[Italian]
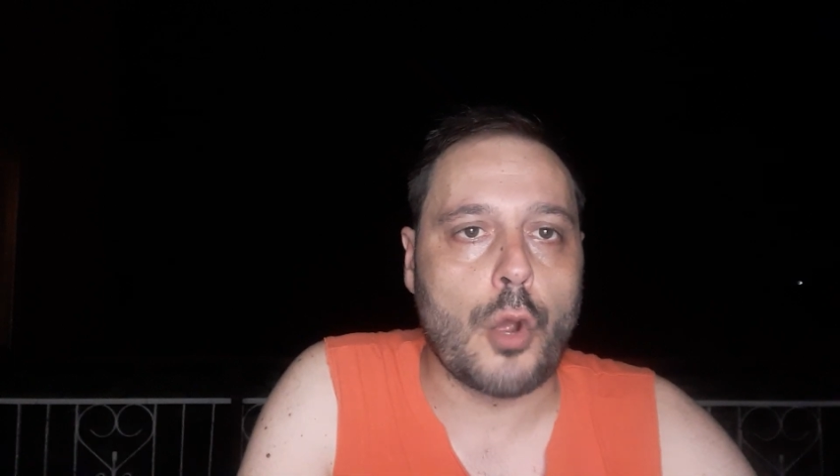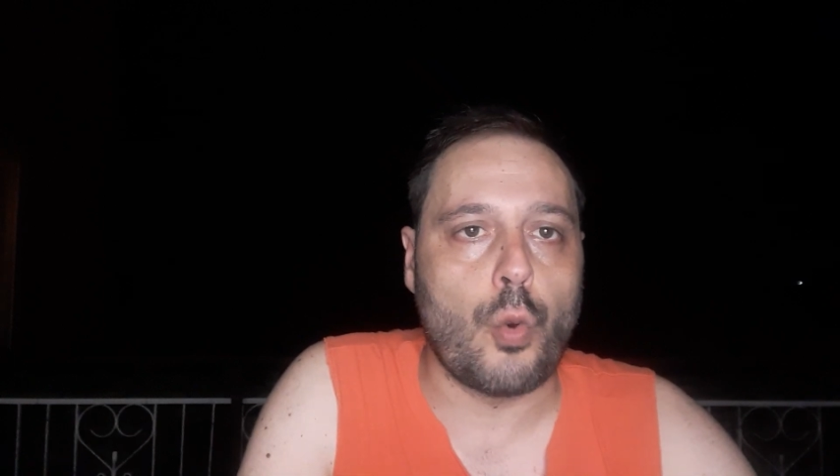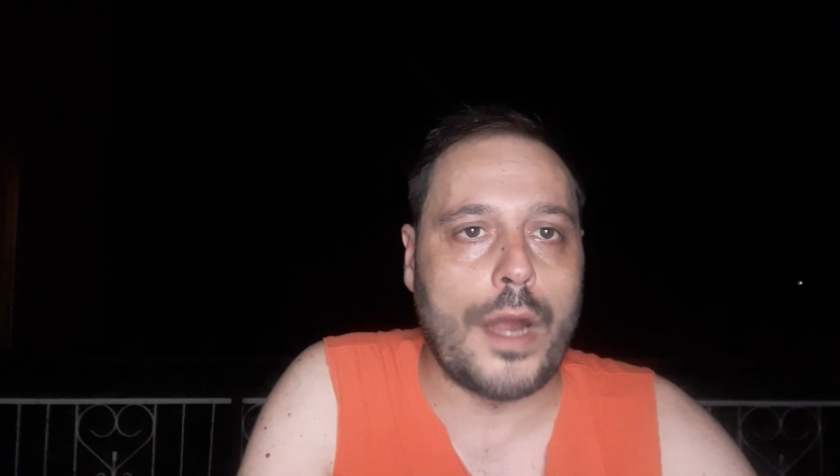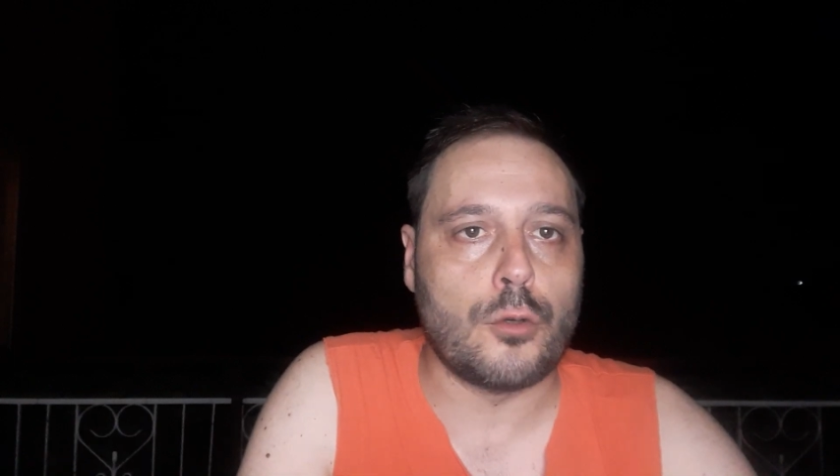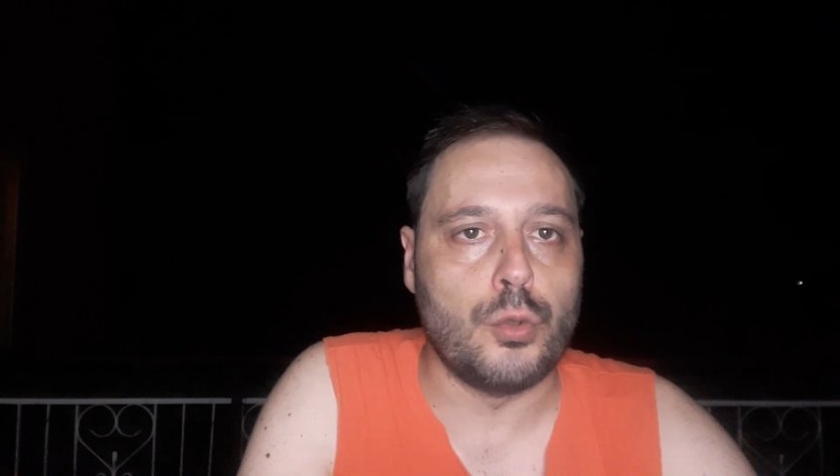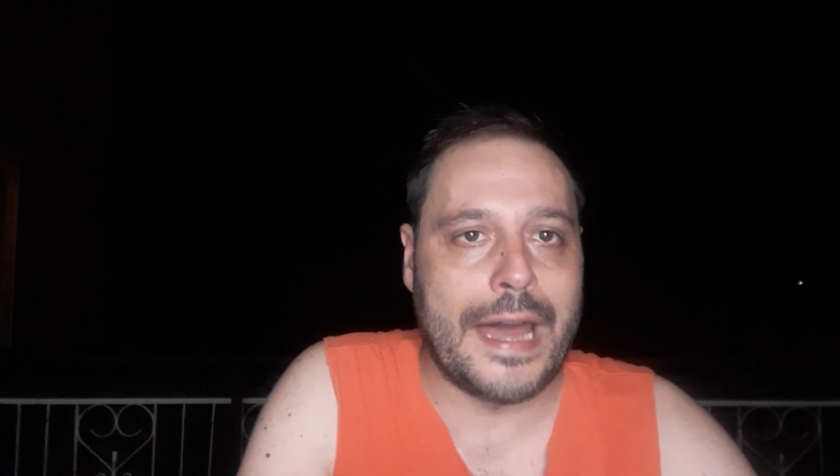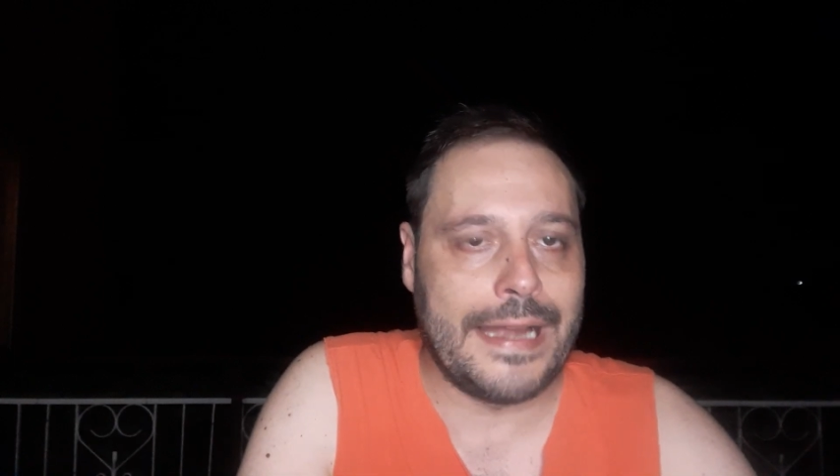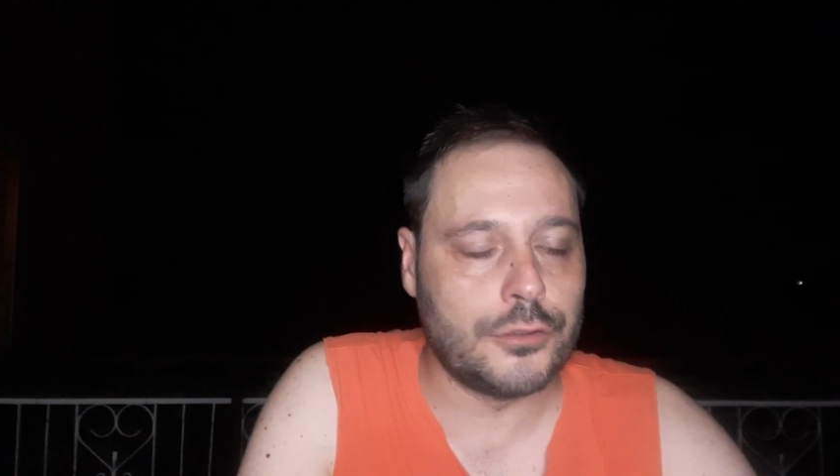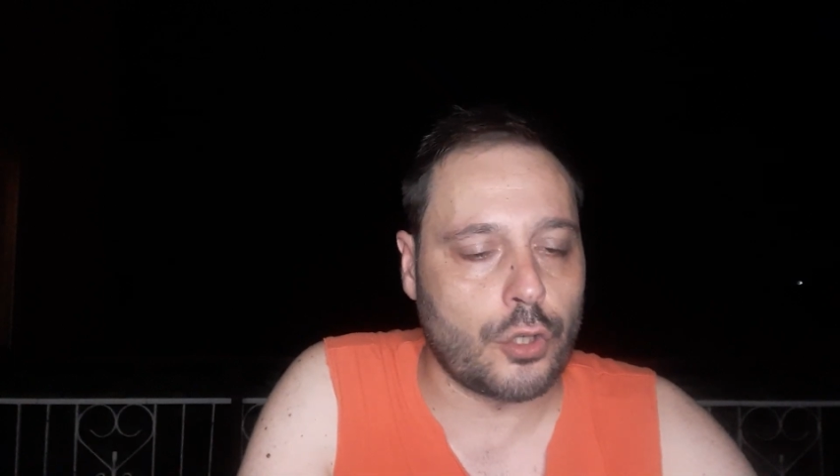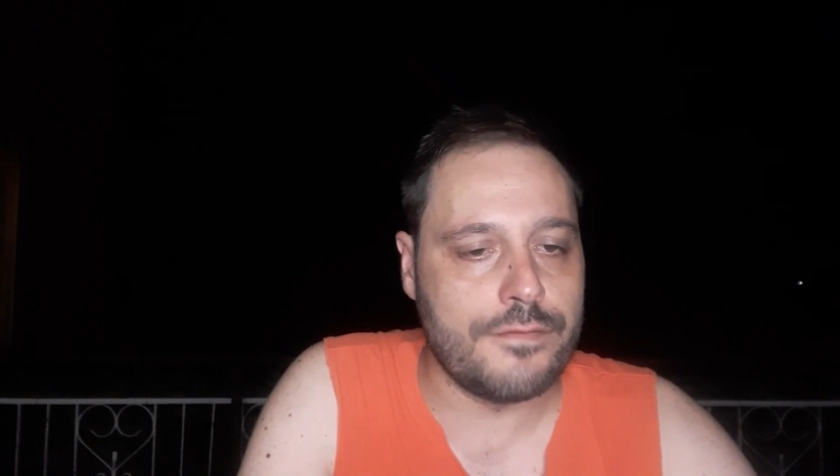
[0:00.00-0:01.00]
Qualcun
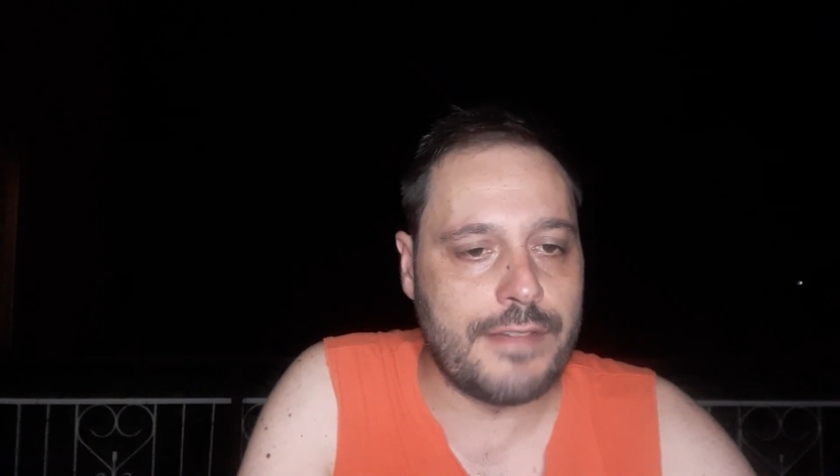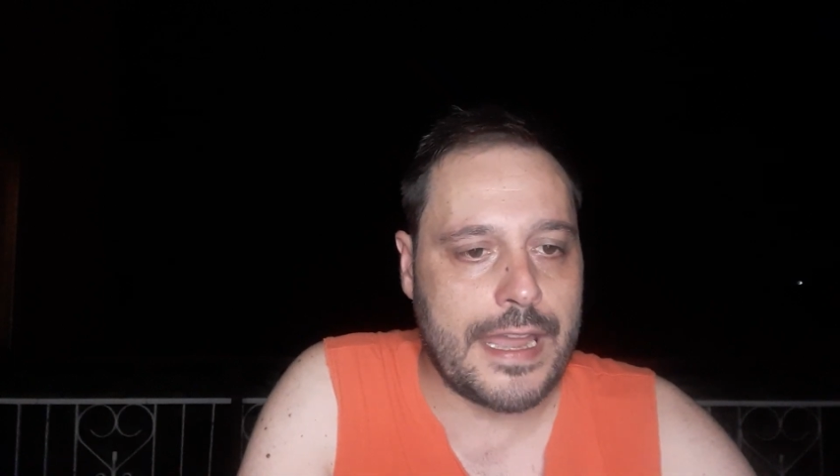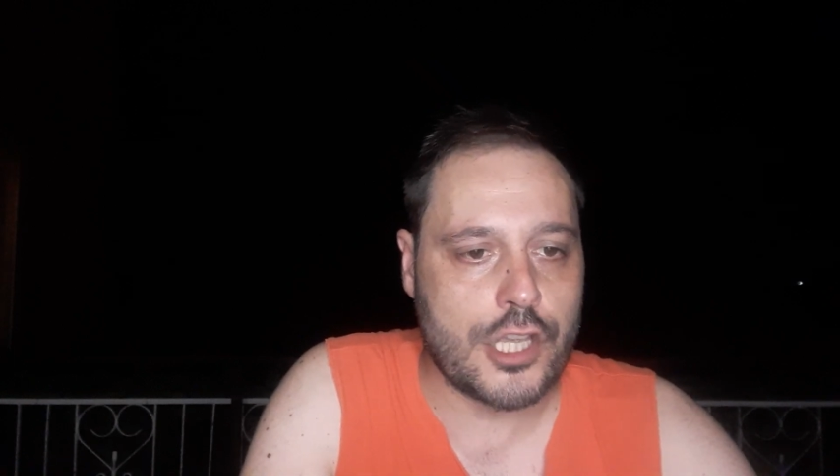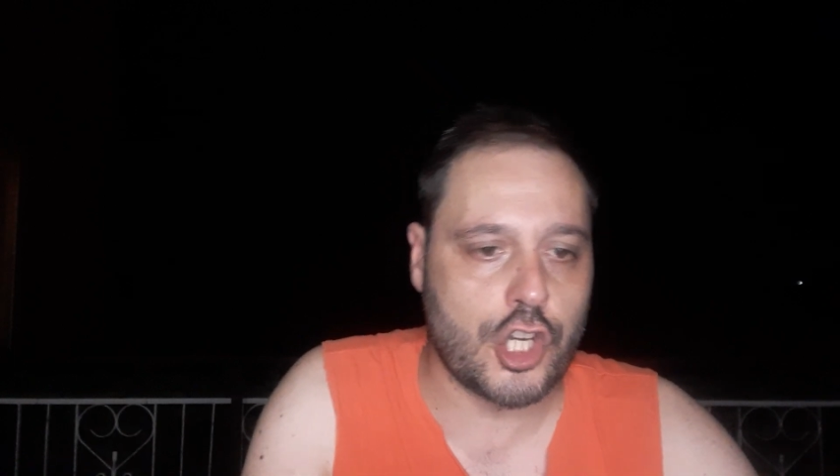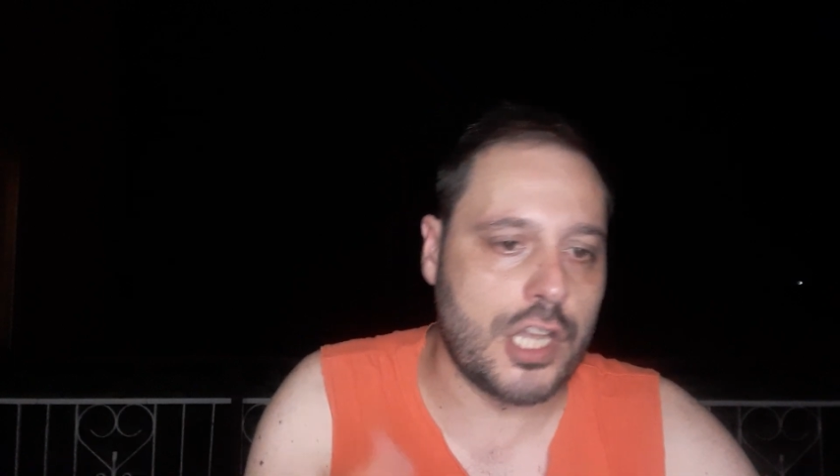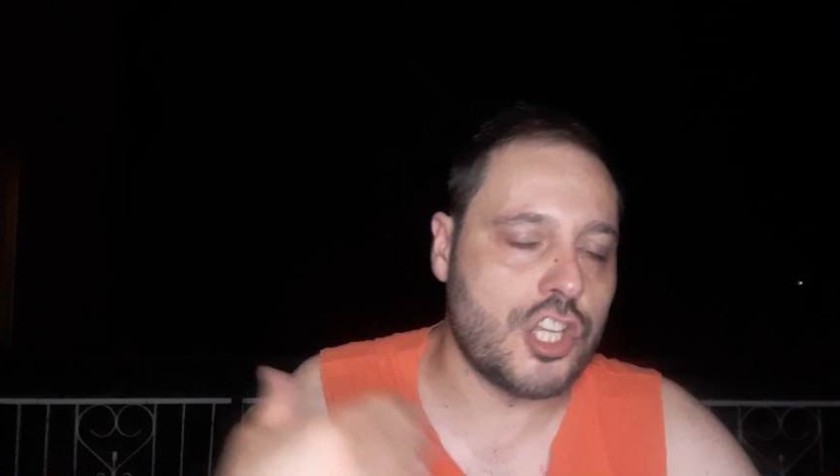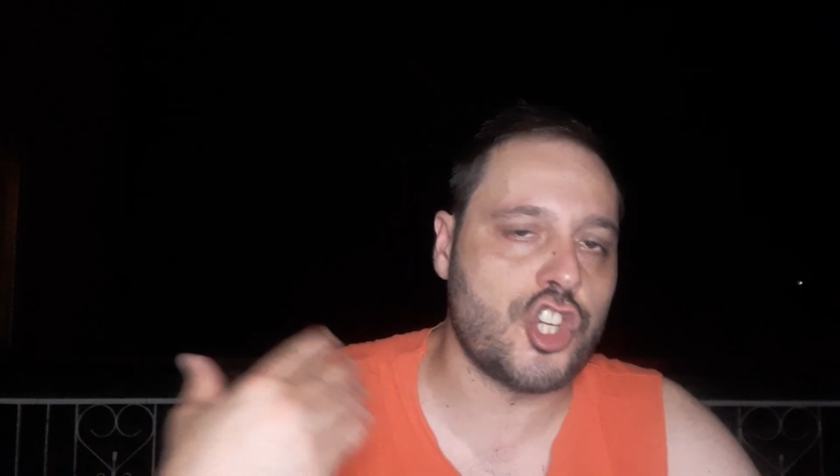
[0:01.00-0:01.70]
altro invece